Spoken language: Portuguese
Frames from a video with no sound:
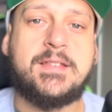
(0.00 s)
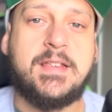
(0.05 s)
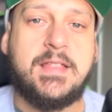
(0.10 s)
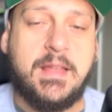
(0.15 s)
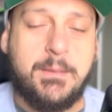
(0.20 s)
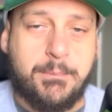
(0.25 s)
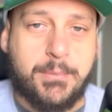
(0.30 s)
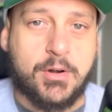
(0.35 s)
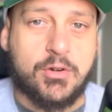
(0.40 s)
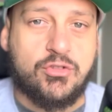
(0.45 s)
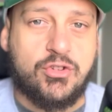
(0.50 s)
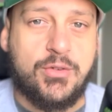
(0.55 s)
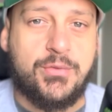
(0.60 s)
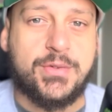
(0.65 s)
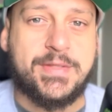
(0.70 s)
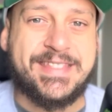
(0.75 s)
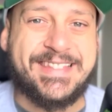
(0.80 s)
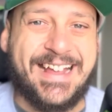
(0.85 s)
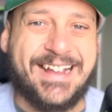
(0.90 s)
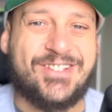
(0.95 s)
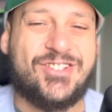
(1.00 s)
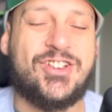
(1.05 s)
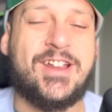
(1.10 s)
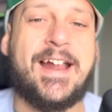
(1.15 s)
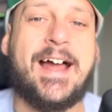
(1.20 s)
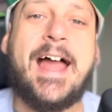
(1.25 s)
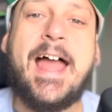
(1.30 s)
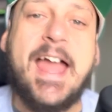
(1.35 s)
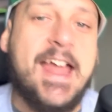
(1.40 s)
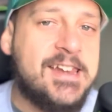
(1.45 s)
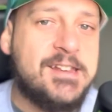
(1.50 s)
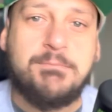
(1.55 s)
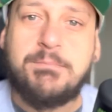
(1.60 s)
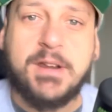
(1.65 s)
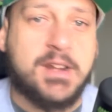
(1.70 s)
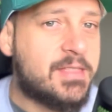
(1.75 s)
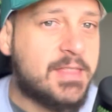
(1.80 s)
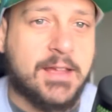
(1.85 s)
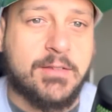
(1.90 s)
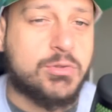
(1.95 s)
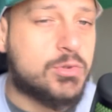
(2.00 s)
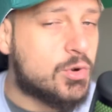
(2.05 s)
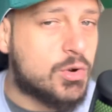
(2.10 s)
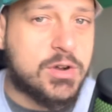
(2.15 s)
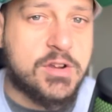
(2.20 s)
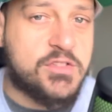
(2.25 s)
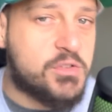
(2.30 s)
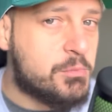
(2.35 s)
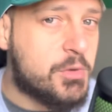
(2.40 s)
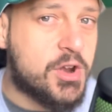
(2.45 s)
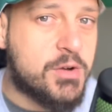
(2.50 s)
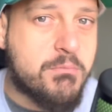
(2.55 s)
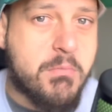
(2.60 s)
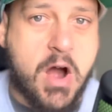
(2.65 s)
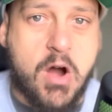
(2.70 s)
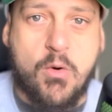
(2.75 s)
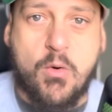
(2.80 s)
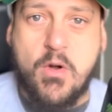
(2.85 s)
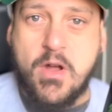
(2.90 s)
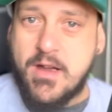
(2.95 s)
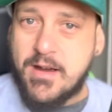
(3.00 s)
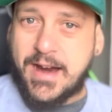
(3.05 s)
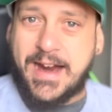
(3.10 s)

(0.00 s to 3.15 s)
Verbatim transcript: e Deportivo Tátira. É Libertadores, meu irmão.